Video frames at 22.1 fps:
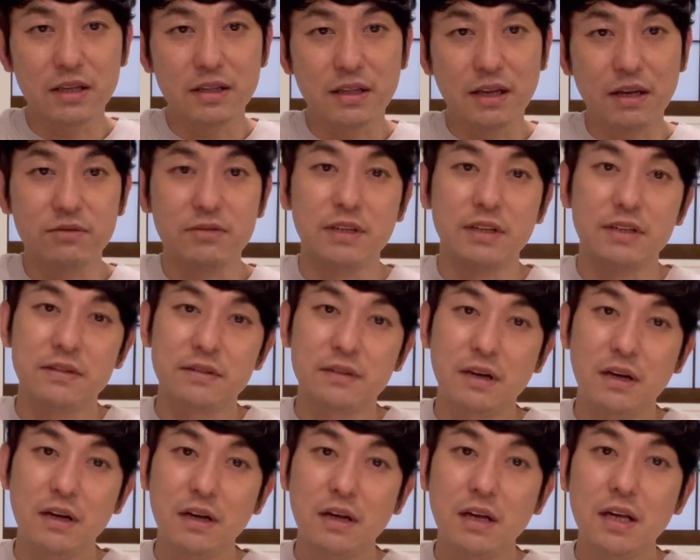てあるじゃないです
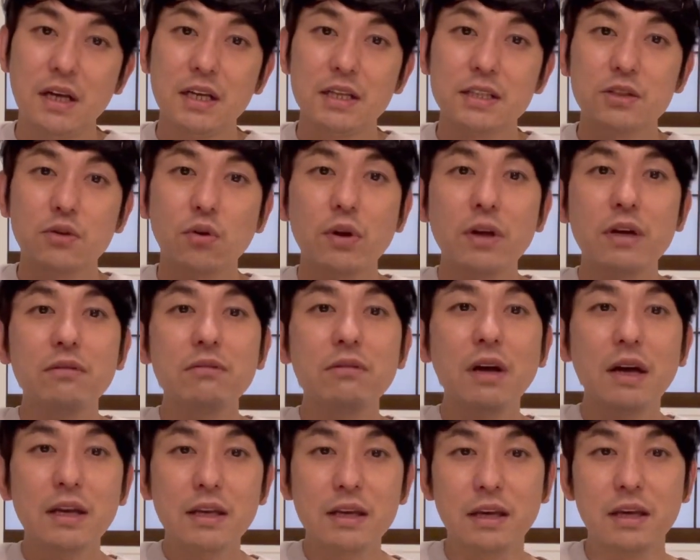かそれぐ
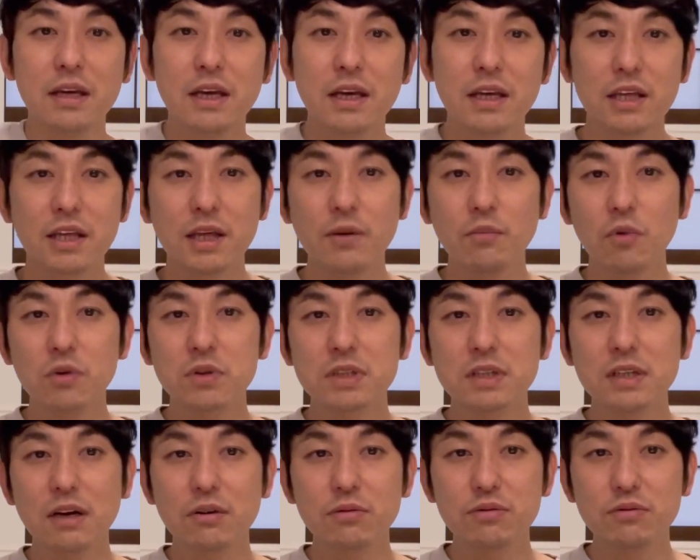らい気持
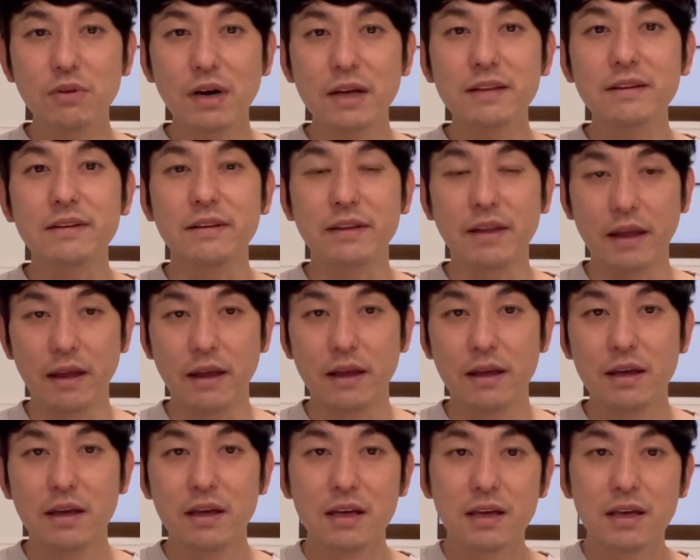ちが不安定